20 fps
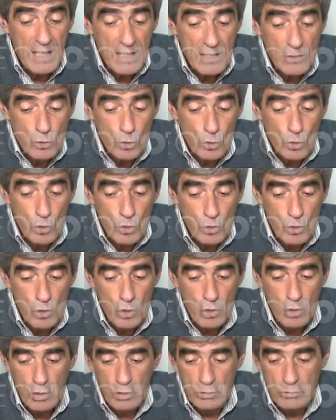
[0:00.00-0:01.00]
Esto nos
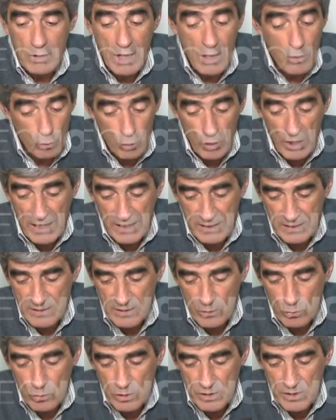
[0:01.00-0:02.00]
dio, ahora en
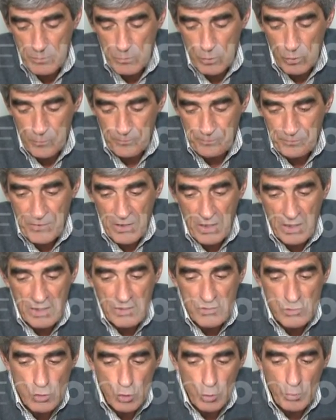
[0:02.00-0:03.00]
este último,
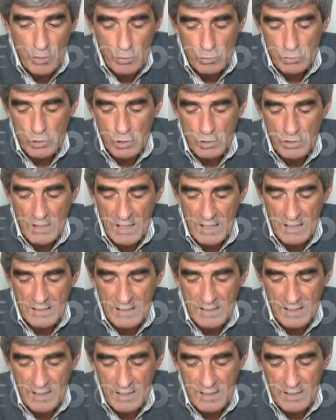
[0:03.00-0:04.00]
sobre un total
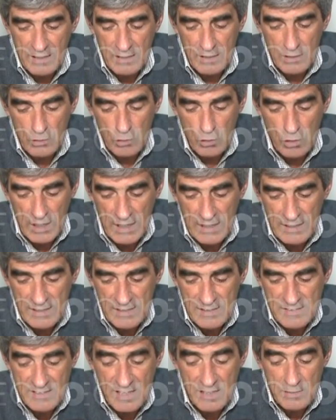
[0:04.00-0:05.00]
de locales
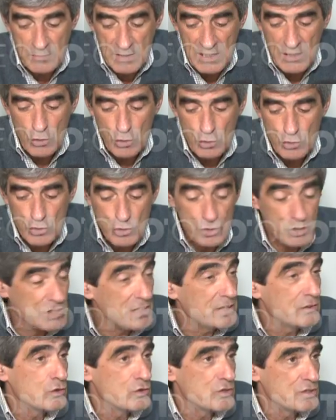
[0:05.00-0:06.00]
de
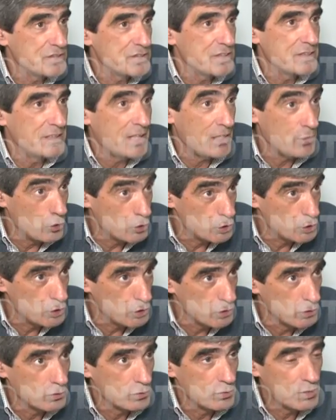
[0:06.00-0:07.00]

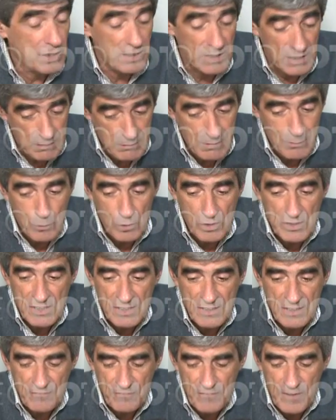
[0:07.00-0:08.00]
6.868 que relevamos en
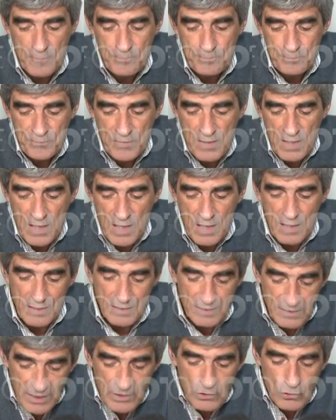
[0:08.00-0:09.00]
Santa Fe,
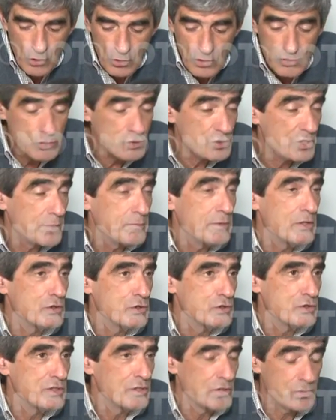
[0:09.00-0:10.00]
dentro de esos
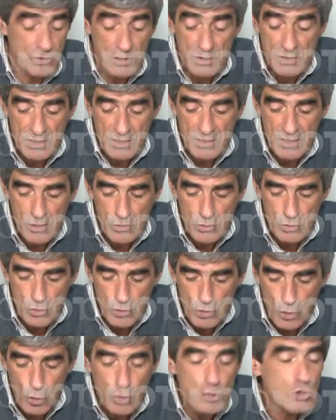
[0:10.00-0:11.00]

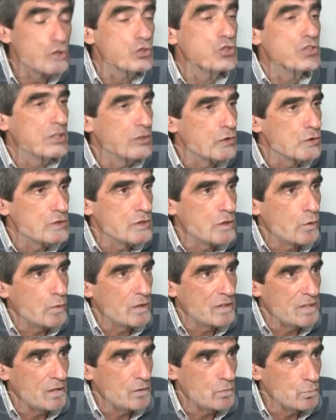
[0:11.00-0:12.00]
6.868,
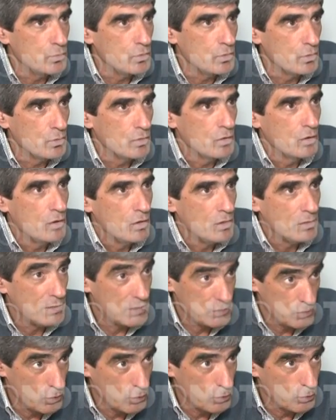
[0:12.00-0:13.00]
851
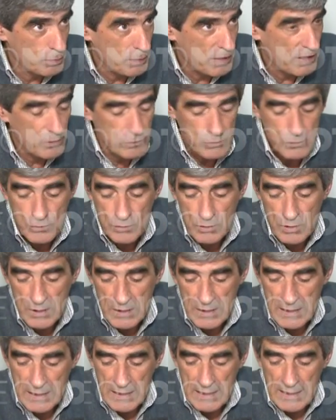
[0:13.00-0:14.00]
desocupados.
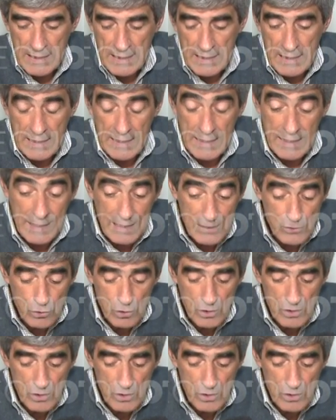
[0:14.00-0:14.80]
Esos